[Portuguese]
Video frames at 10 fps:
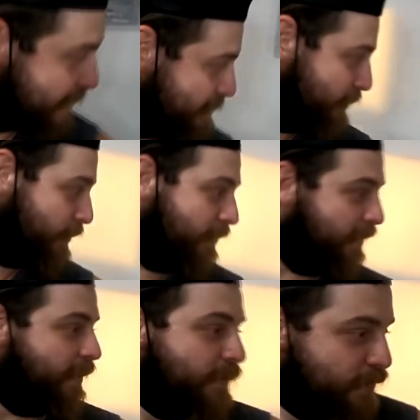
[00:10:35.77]
se você viu.
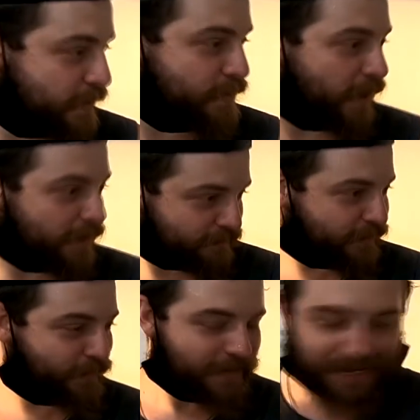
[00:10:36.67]
Fiz, a história?
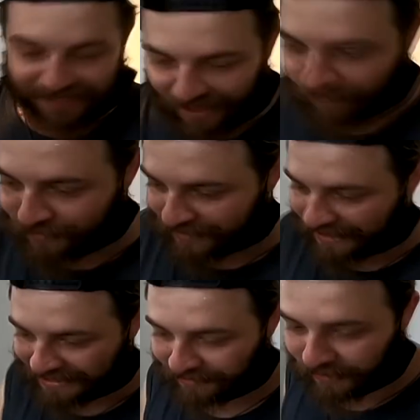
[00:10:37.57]
viu? Lá, é. Então, fiz os
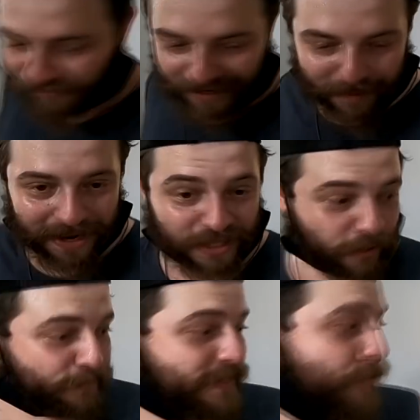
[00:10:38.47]
adesivos, daí eu falei, mano,
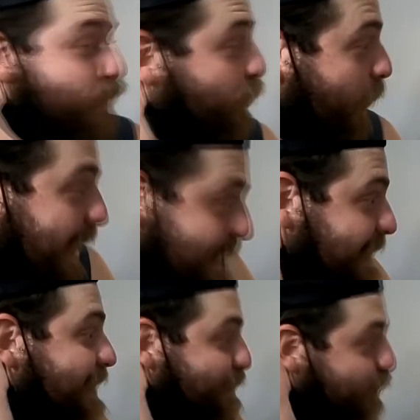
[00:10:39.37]
eu preciso colar esse
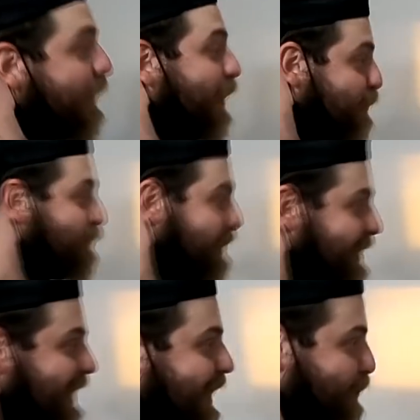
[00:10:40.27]
adesivo no carro do
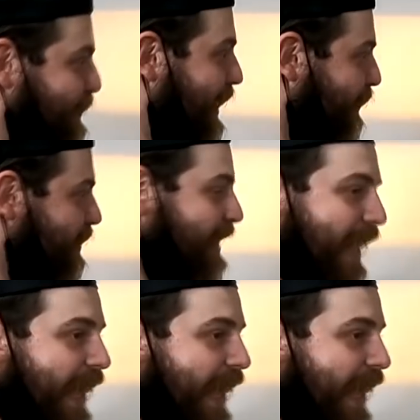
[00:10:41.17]
Vini, né? Do Biel.